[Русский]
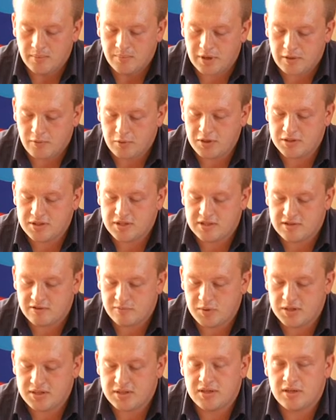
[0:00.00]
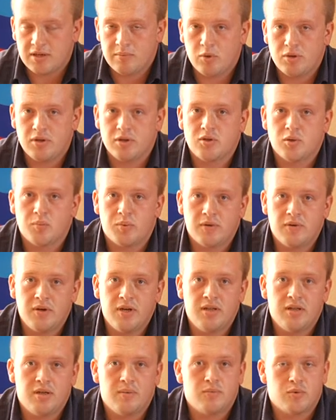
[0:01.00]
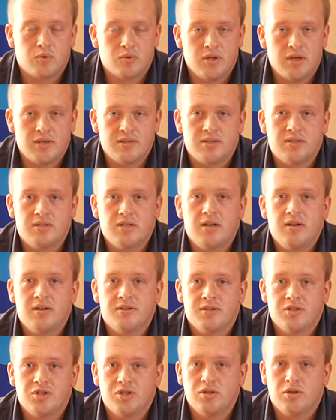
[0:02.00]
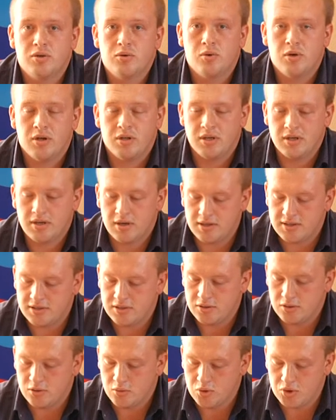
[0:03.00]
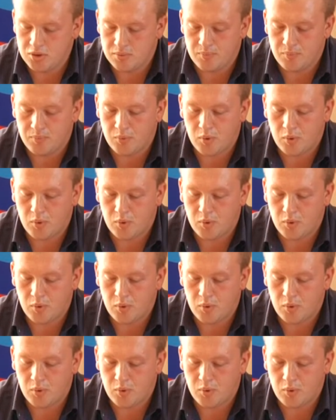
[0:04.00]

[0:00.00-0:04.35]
Проводится совместная работа с Управлением труда и социальной защиты города Красный Луч